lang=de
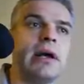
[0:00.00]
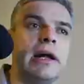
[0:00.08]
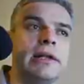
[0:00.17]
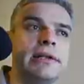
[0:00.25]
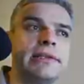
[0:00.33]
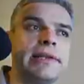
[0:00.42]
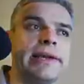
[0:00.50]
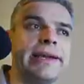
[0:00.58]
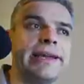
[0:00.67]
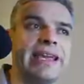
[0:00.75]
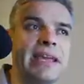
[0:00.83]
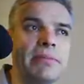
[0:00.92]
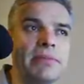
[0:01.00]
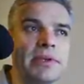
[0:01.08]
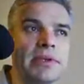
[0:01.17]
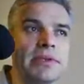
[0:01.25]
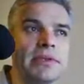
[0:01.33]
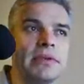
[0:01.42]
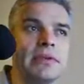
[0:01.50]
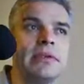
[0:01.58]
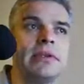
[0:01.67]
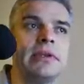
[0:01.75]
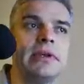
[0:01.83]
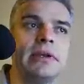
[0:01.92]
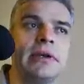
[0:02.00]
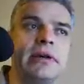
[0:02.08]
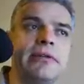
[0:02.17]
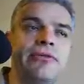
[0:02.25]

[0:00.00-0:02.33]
als Ergebnis der